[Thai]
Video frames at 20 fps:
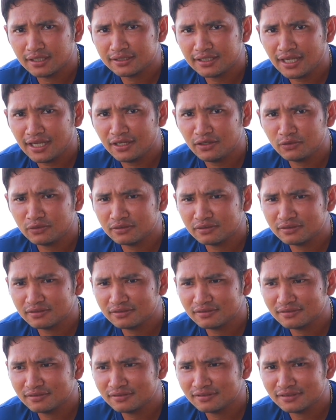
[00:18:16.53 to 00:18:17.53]

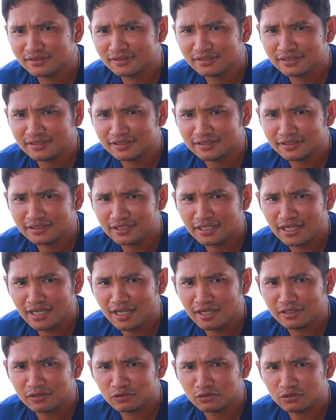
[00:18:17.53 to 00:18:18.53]
ถ้า
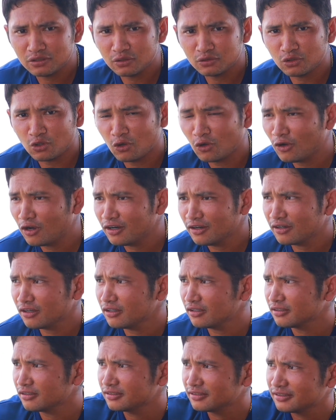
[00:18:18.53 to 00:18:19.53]
เราท้อแล้ว
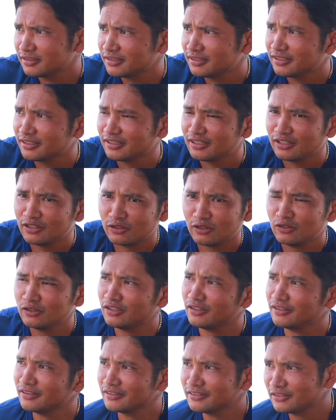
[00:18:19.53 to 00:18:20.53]
ก็
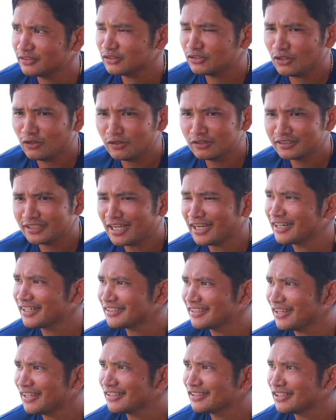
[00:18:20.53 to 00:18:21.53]
ต้อง
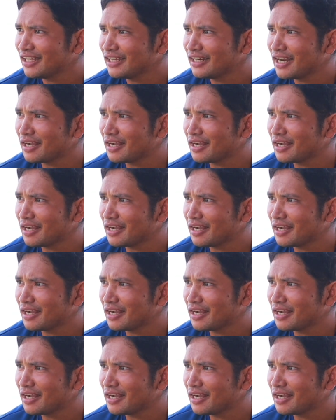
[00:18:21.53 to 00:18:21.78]
ตั้ง